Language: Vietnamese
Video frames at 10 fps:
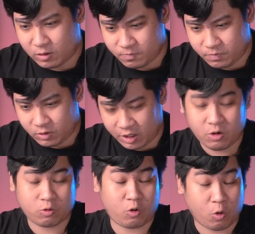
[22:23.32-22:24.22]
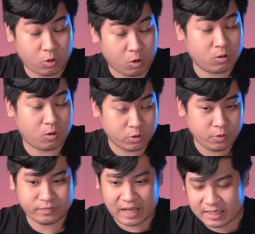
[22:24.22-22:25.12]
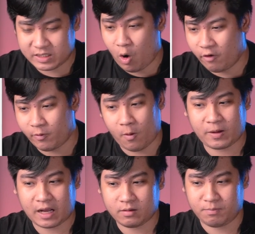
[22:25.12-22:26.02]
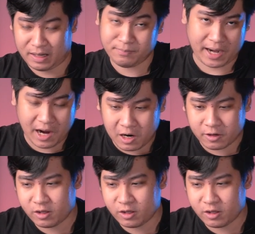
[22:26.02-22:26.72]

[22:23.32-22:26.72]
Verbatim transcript: uh, thị trường của, của, của, của chúng ta sẽ hồi phục một cách mạnh mẽ hơn